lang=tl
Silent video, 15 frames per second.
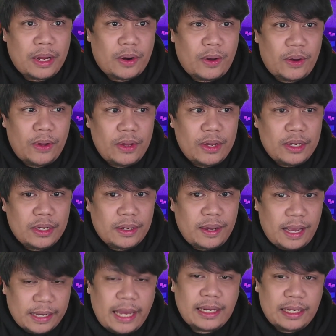Pero,
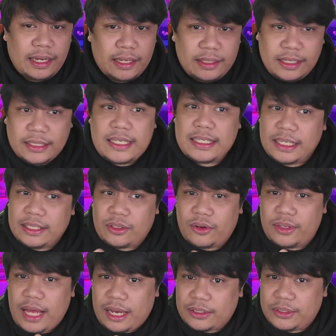again, this is
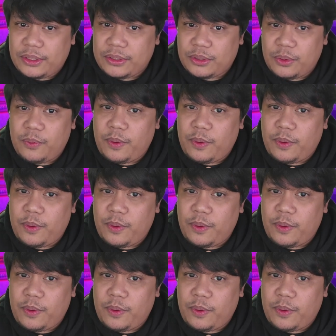introduction